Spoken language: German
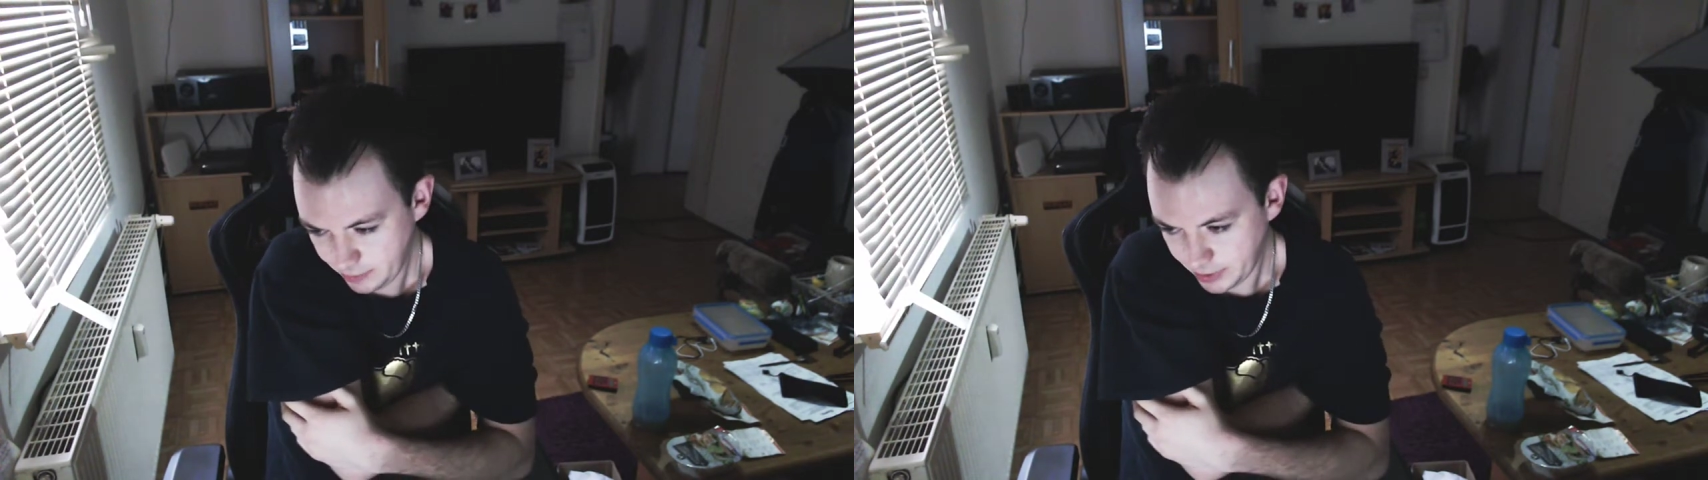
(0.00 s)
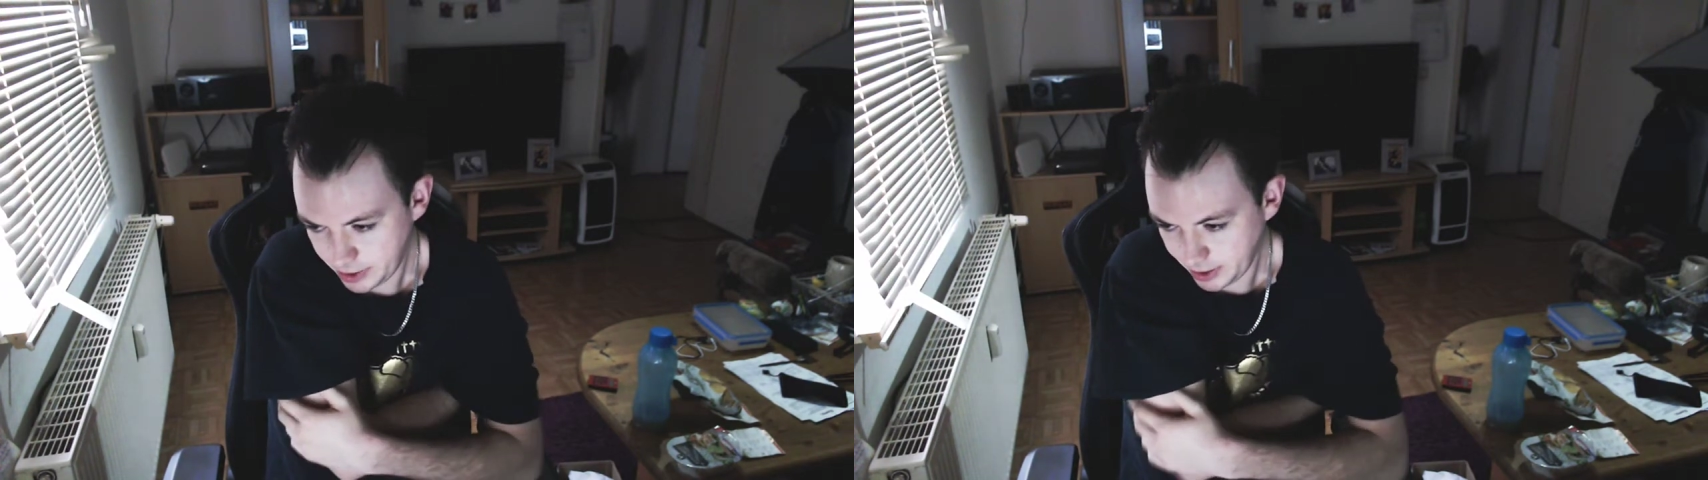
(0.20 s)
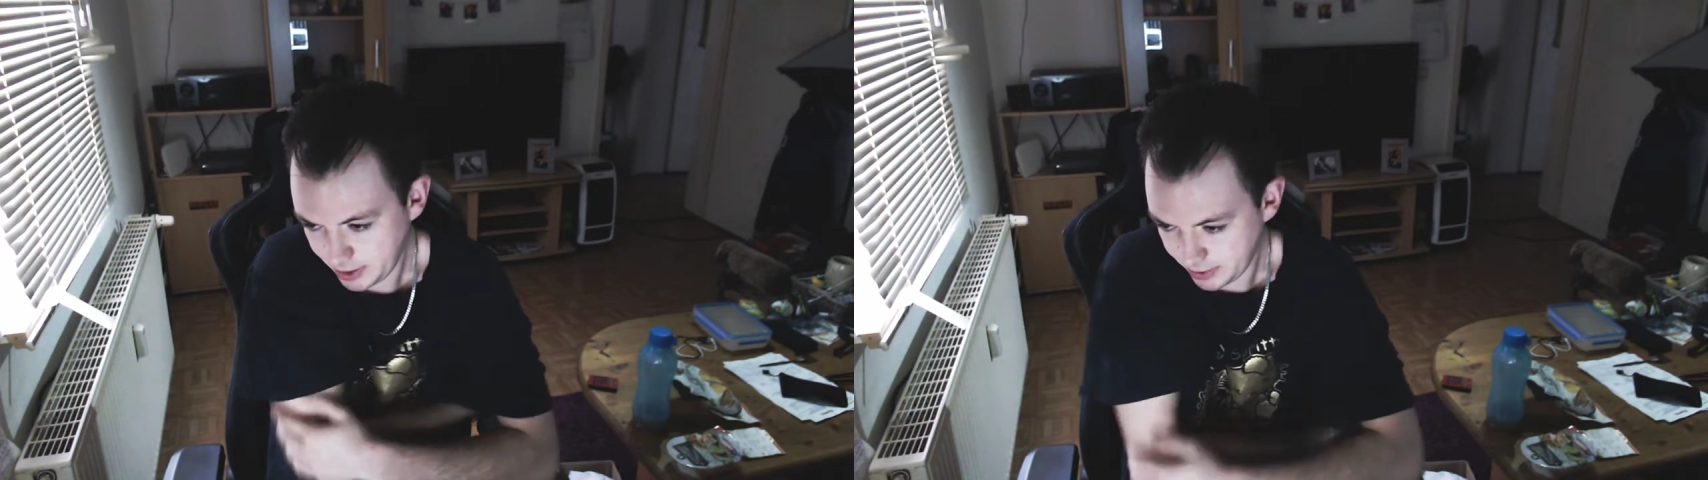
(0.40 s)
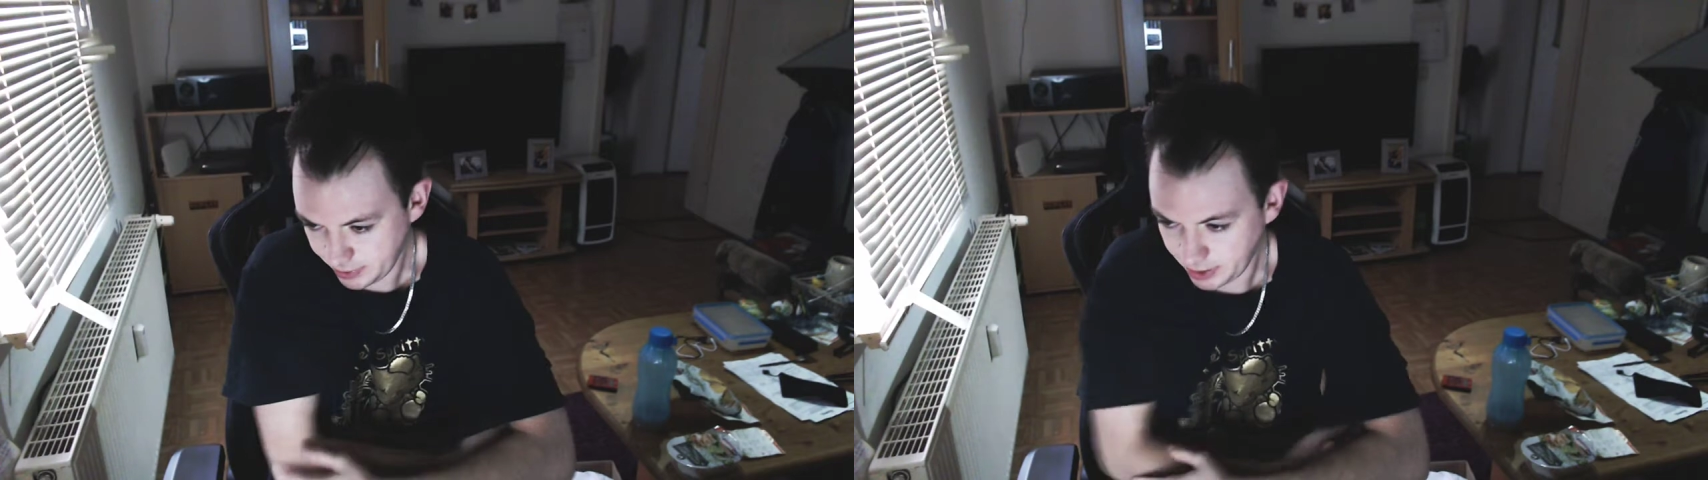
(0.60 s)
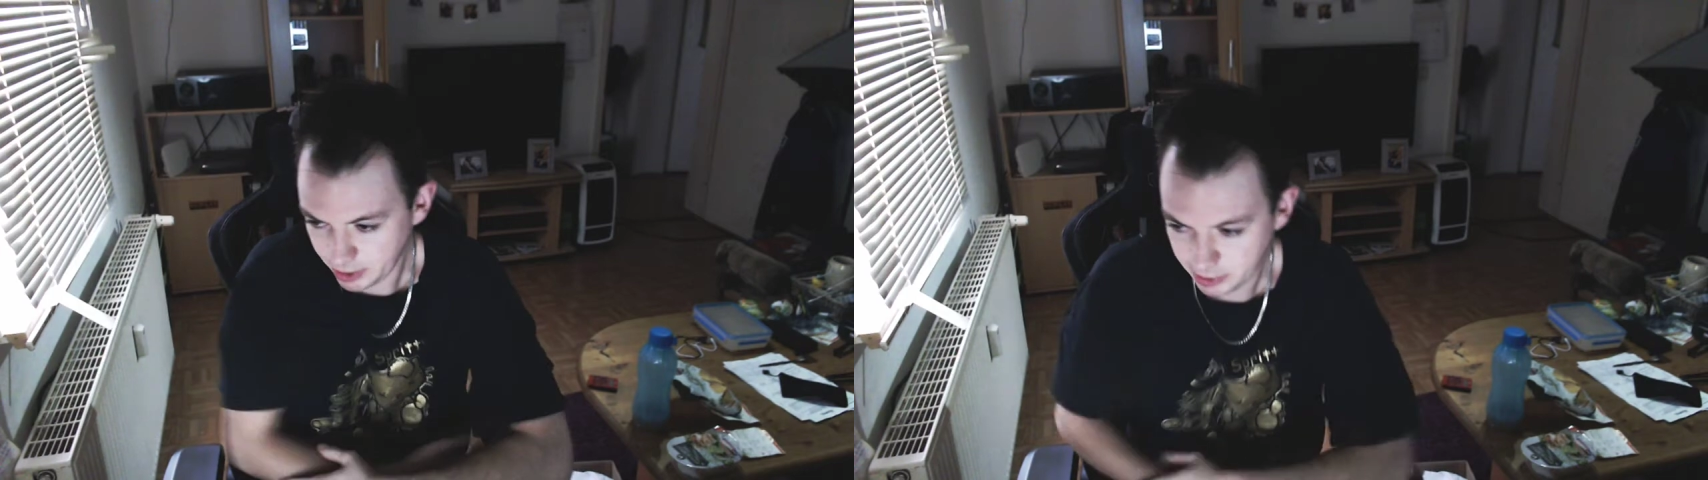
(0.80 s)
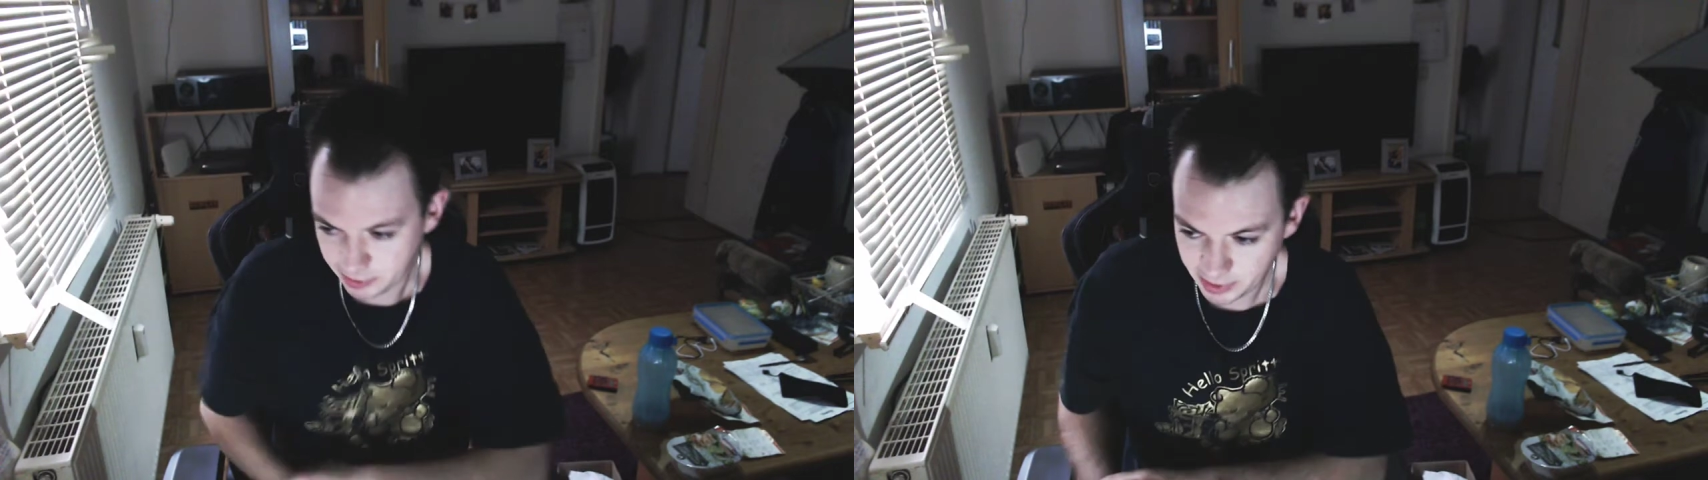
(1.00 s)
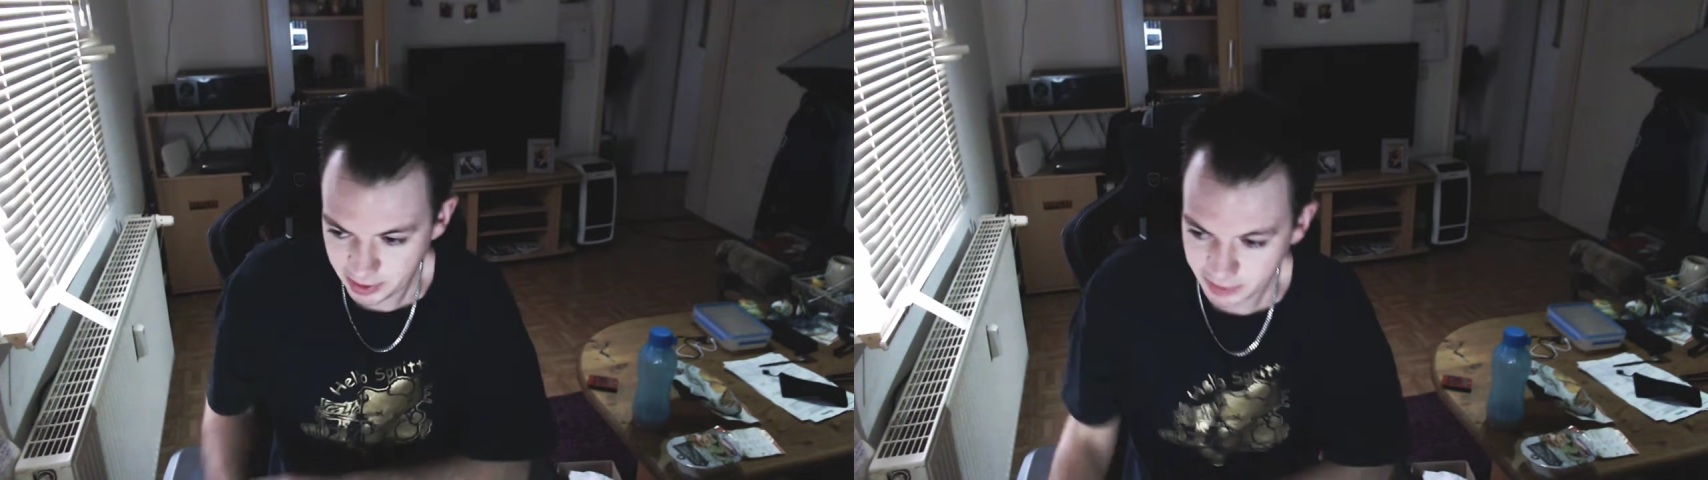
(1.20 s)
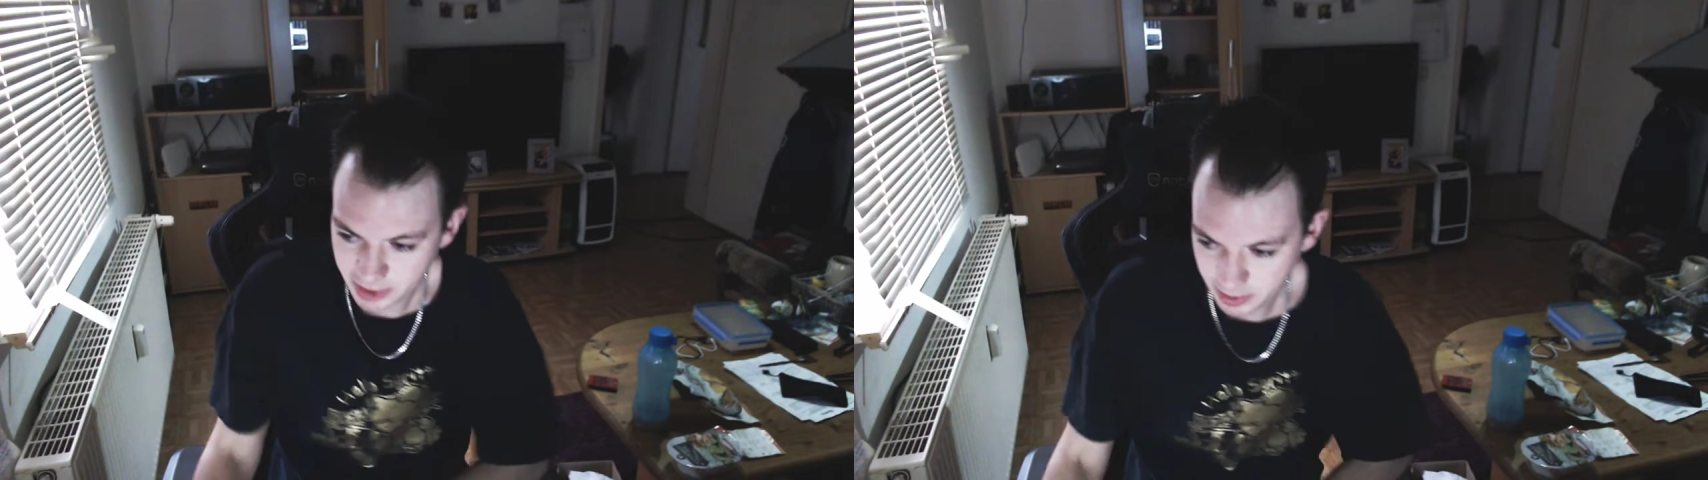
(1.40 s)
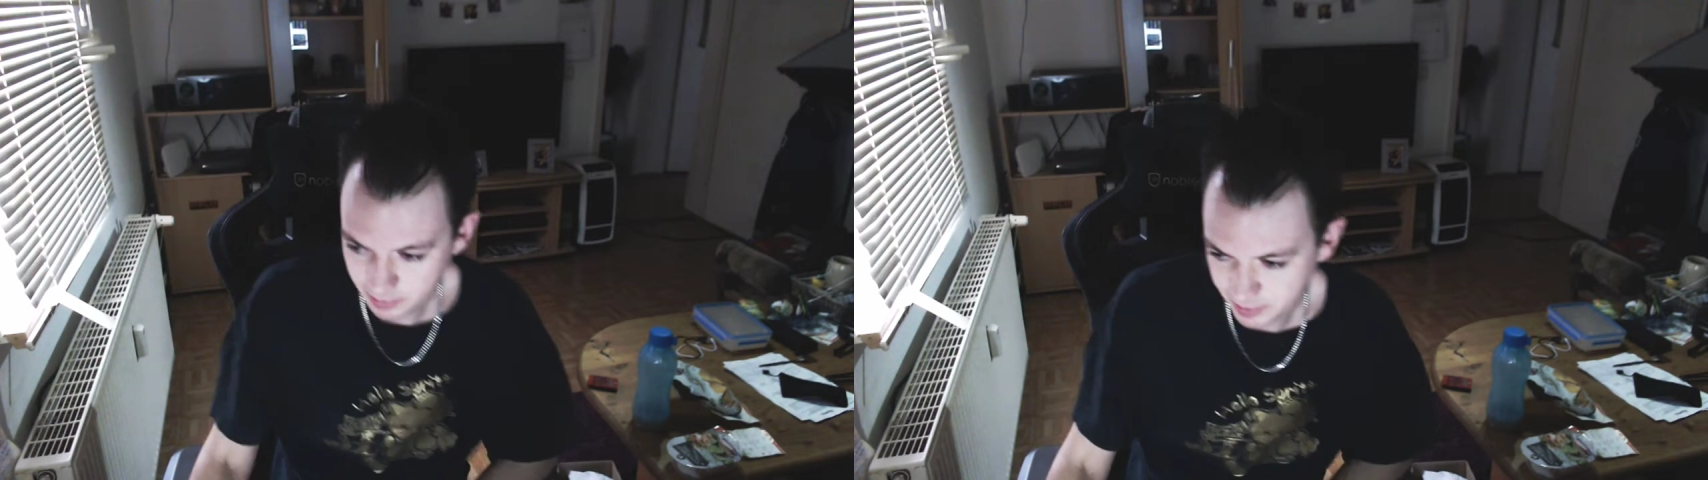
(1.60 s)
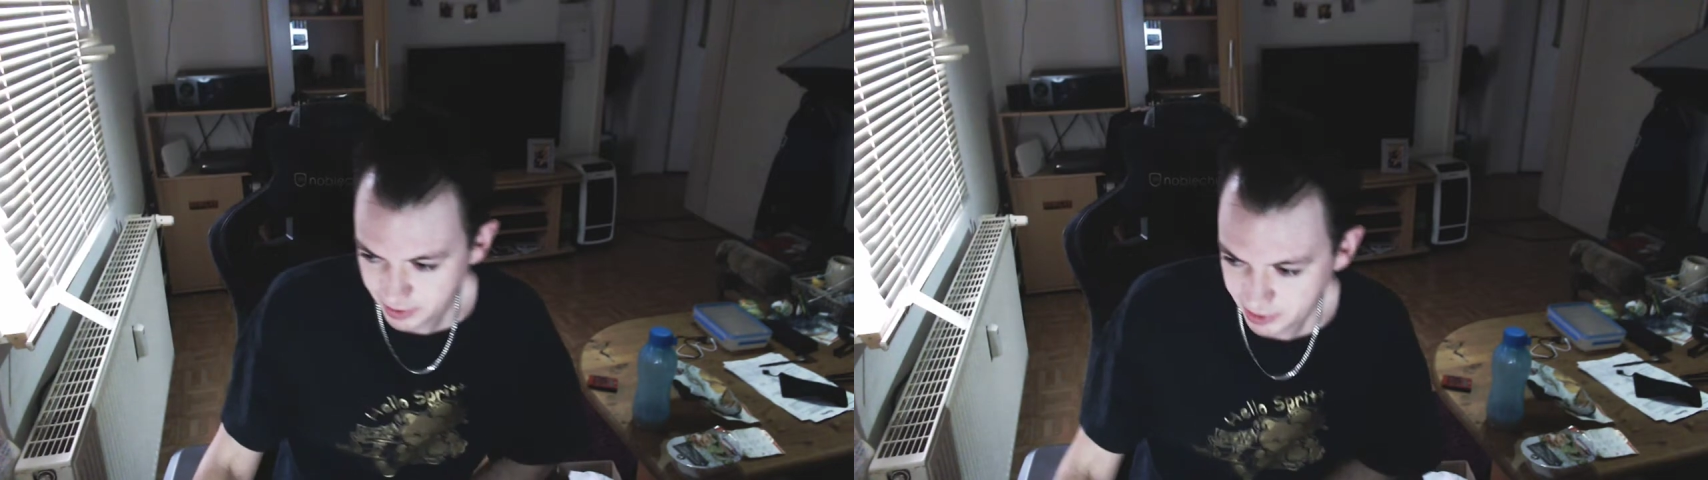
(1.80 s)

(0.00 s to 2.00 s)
wenn ich da jetzt noch einen Anschluss finde, weil ich habe